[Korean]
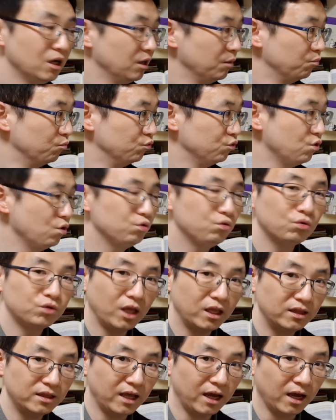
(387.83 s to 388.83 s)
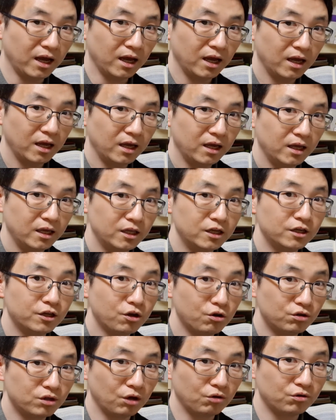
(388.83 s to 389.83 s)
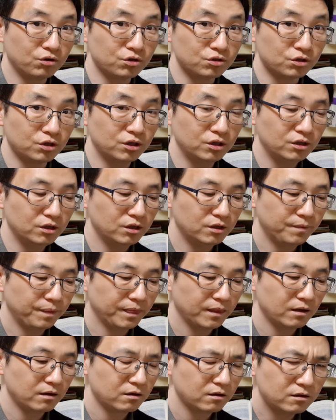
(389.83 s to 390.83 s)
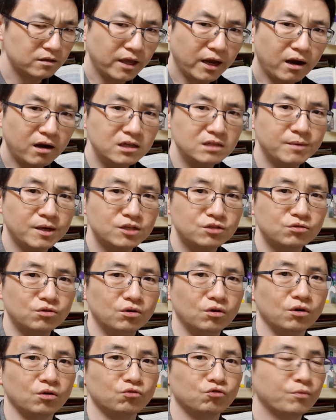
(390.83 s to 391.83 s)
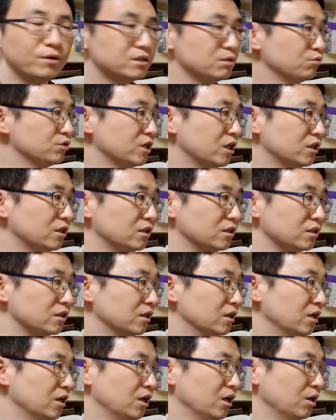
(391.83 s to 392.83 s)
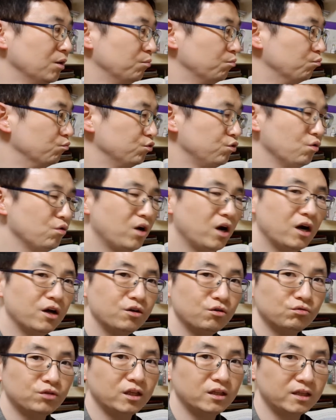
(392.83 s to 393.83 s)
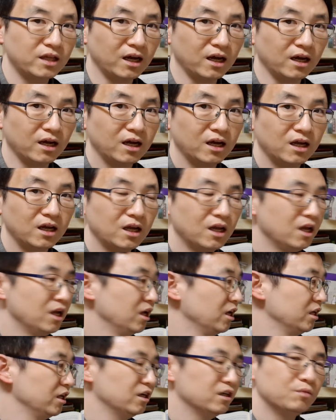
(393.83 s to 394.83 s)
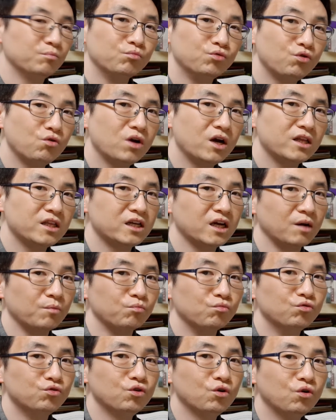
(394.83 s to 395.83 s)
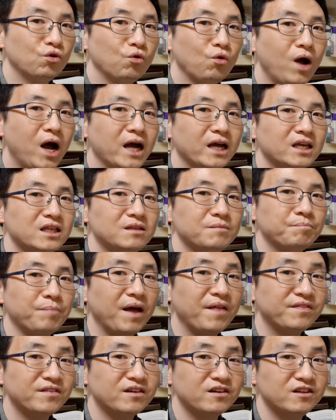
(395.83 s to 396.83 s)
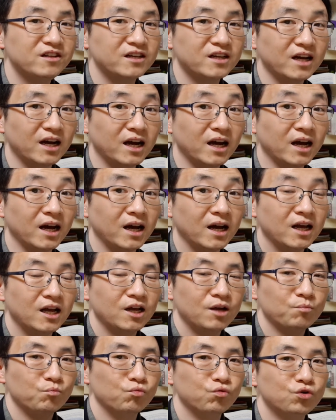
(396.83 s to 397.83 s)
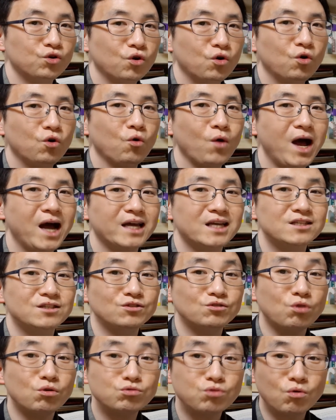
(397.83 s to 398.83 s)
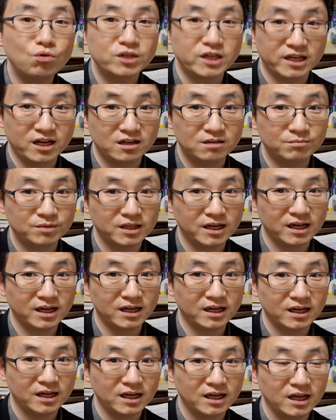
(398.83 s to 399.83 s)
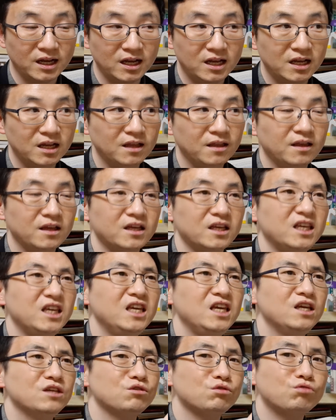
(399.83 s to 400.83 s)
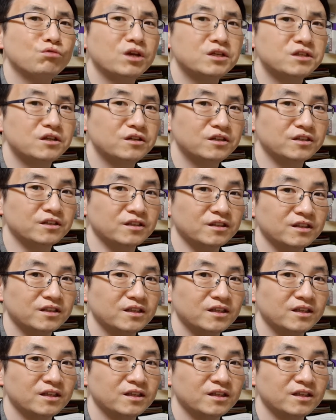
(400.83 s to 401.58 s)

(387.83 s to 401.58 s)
무효도 된다 이런 결론이 나오는 거죠. 근데 헷갈리지 마시고 두 번째 문장은 무효가 허용된다. 이거는 무효가 아니라 무효 확인 판결이니까 무효 확인 소송을 제기한 겁니다. 이 소송에서는